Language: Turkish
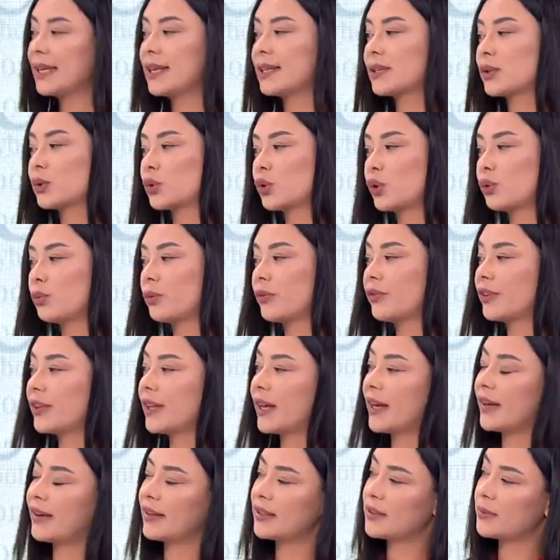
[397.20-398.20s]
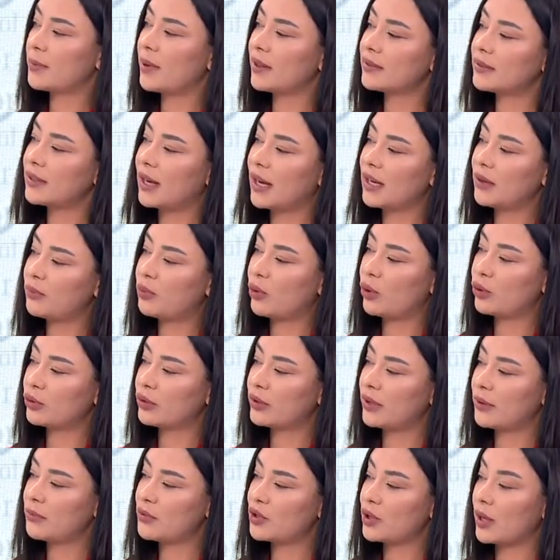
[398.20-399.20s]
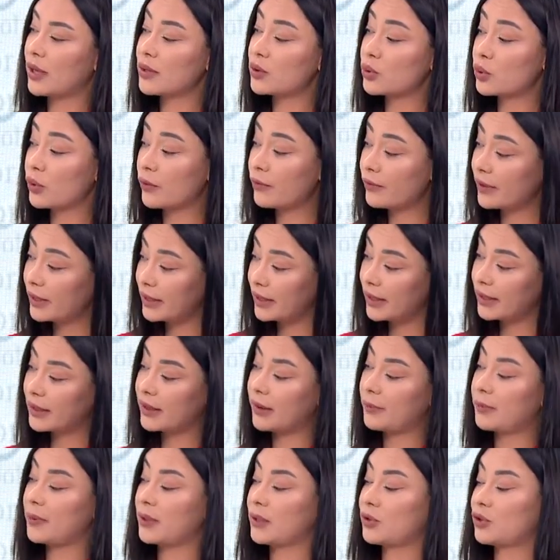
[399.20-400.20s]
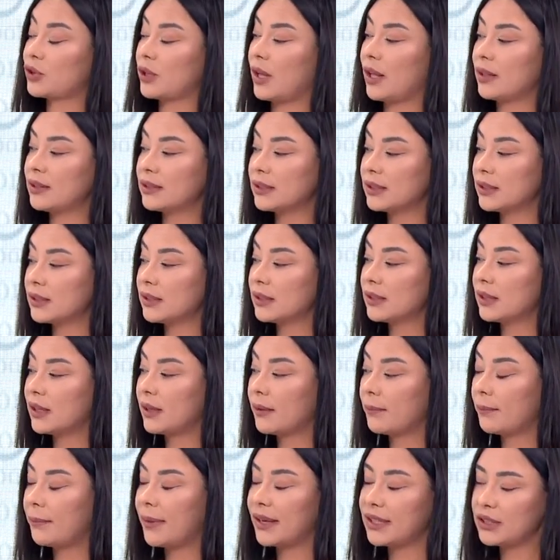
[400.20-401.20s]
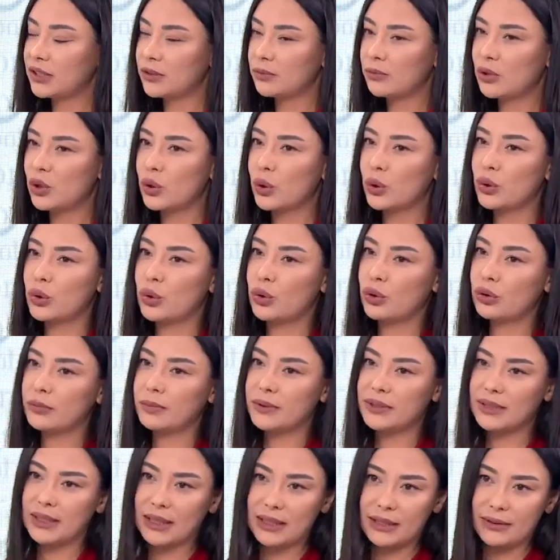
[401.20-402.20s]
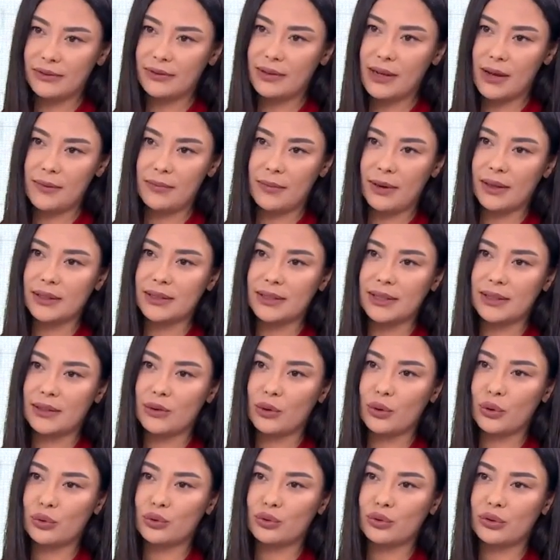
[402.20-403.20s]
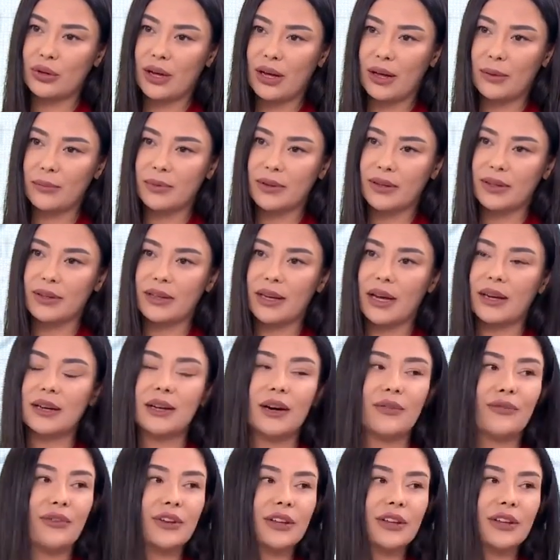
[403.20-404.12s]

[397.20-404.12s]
İngiliz kulübü Vida'ya resmen talip oldu demiş. Aston Villa kapıyı çaldı. 5 milyon euro bir tekliften bahsediliyor Turgay abi. Yani